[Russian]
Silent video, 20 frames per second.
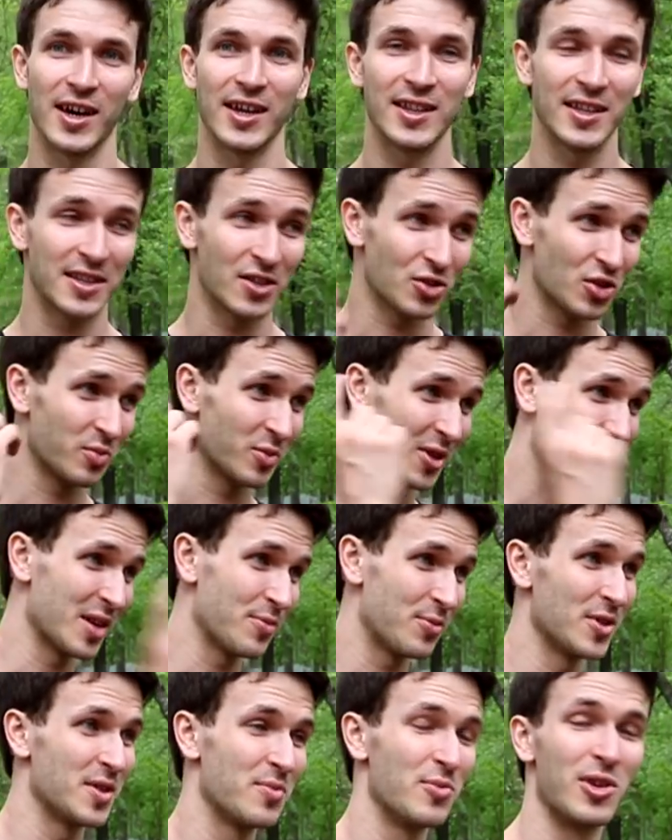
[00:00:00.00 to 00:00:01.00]
А для того, чтобы
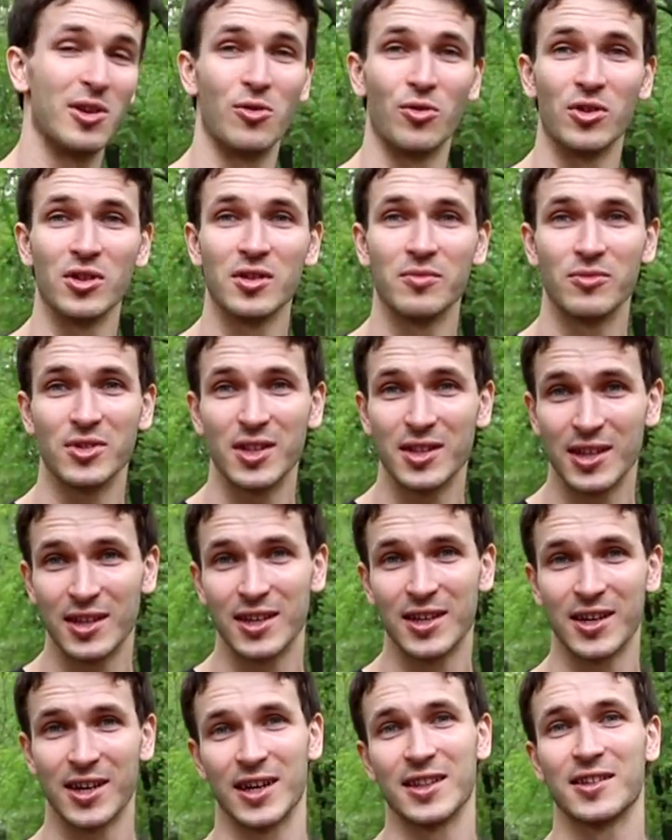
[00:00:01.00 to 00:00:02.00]
накопить миллион, мне
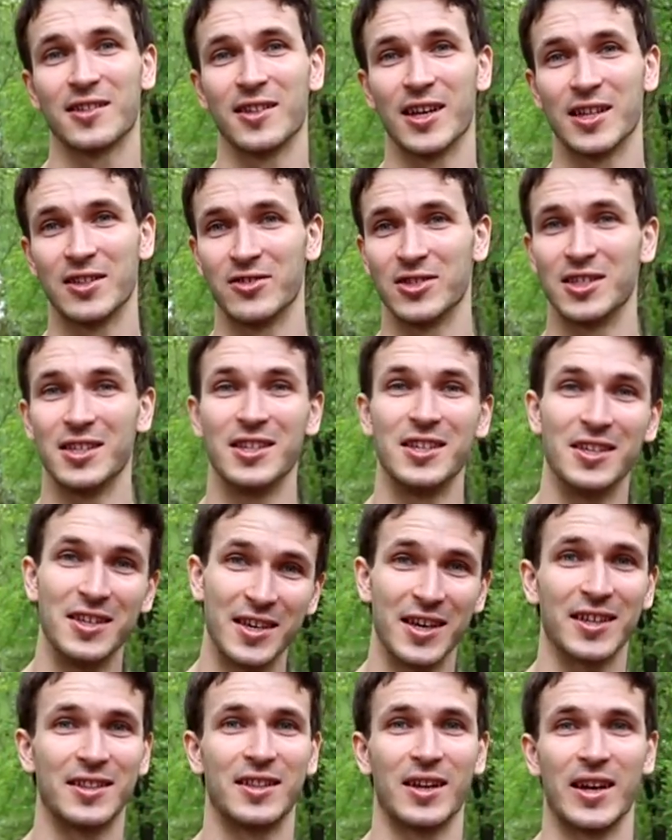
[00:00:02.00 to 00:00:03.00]
надо их откладывать и
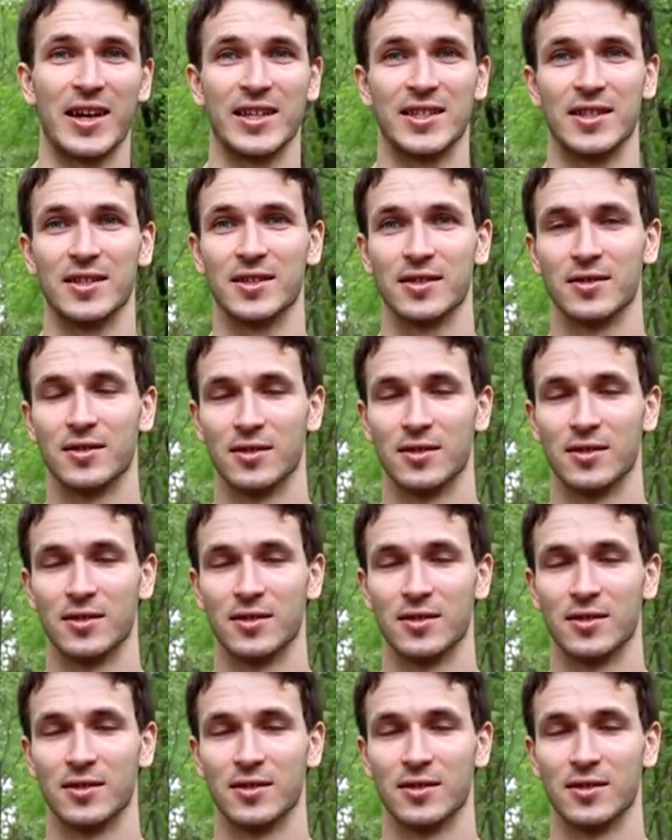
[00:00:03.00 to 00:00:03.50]
не тратить.